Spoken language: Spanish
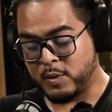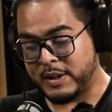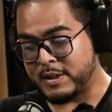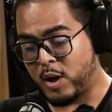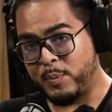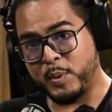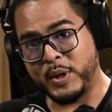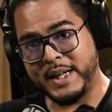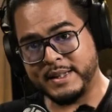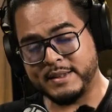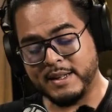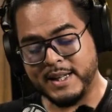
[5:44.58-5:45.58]
conectado por
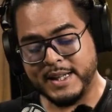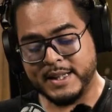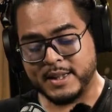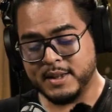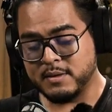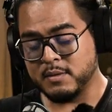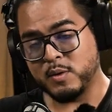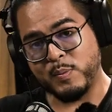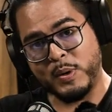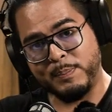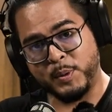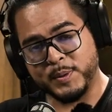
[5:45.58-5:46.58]
XLR,
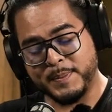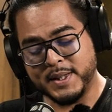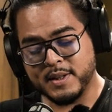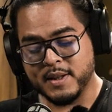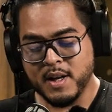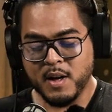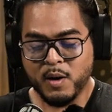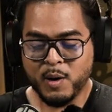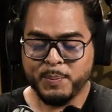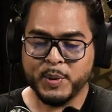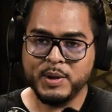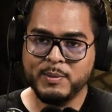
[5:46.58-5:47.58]
como el PodMic,
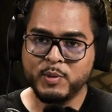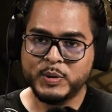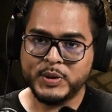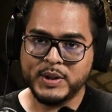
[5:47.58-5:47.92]
o podríamos